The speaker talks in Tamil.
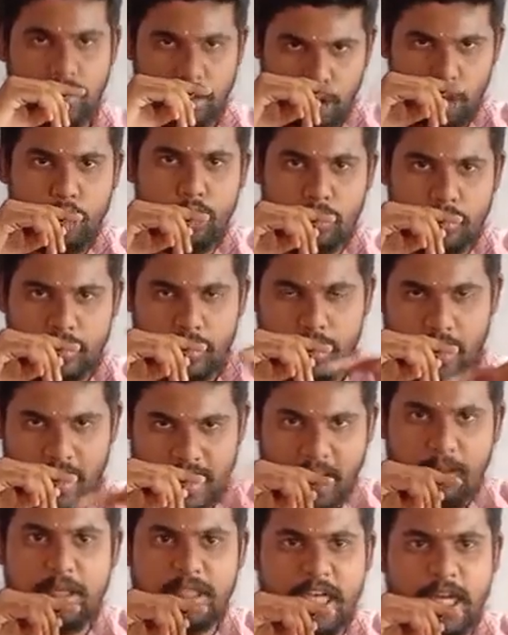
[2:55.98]
யூ
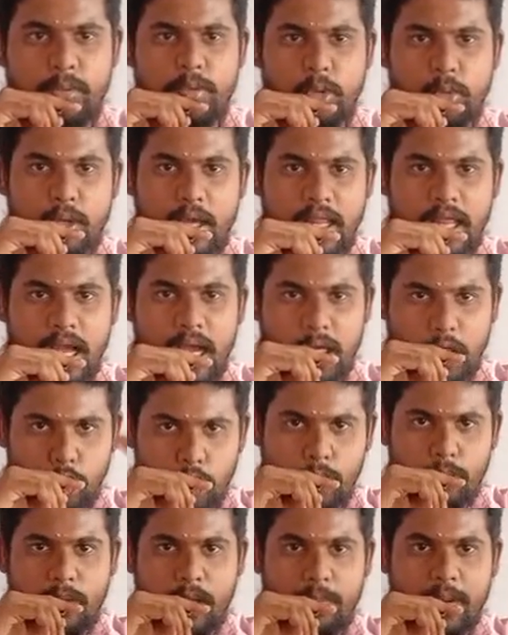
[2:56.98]
அகாடமி ஜாயின் பண்ண முடியாதா
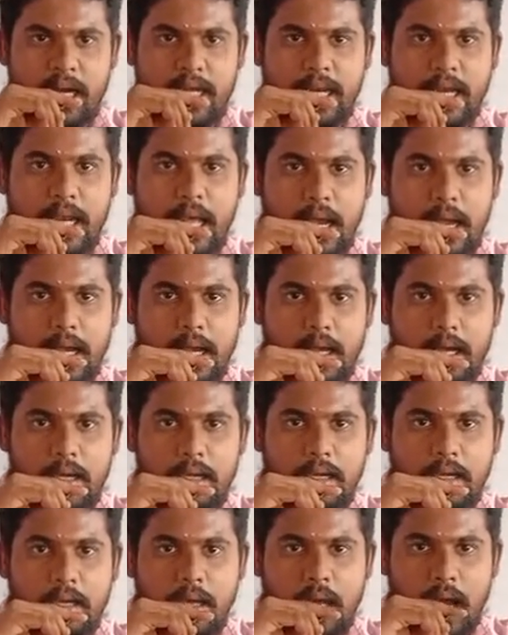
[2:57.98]
யூடியூப் தான் பார்க்குறீங்களா
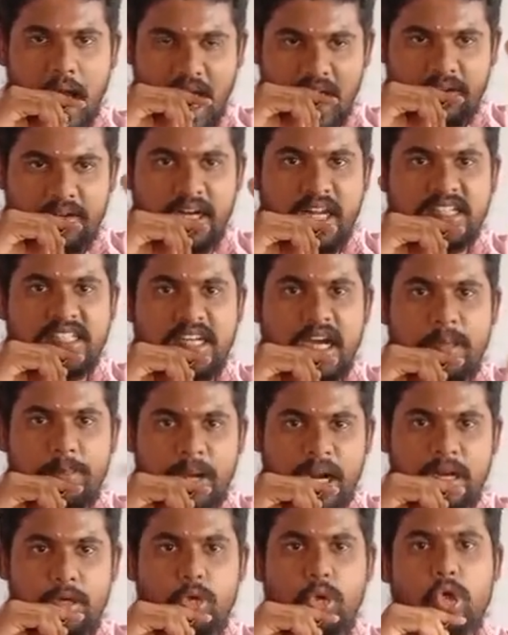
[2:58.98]
அறுபது டேஸ் ஸ்டடி
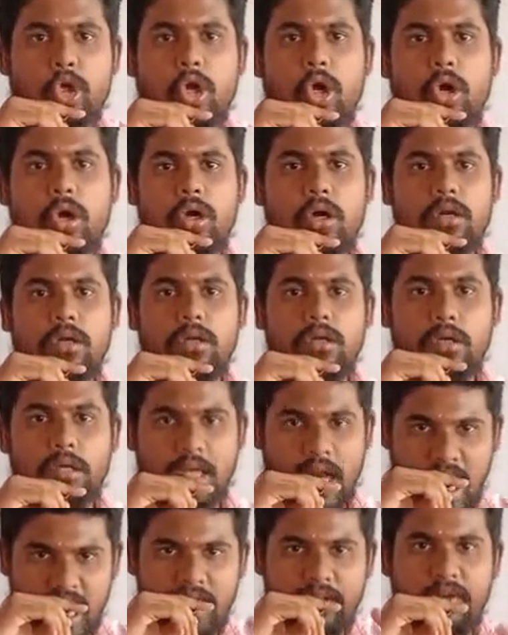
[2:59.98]
பிளான் கொடுக்குறோம்
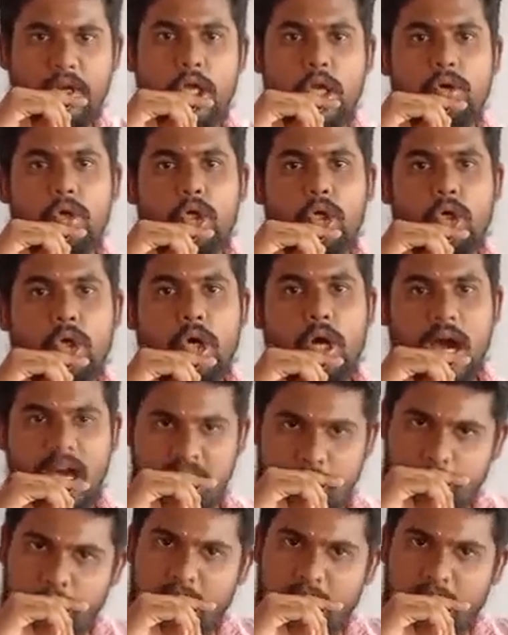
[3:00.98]
நாளைக்கு வீடியோ வரும் அதை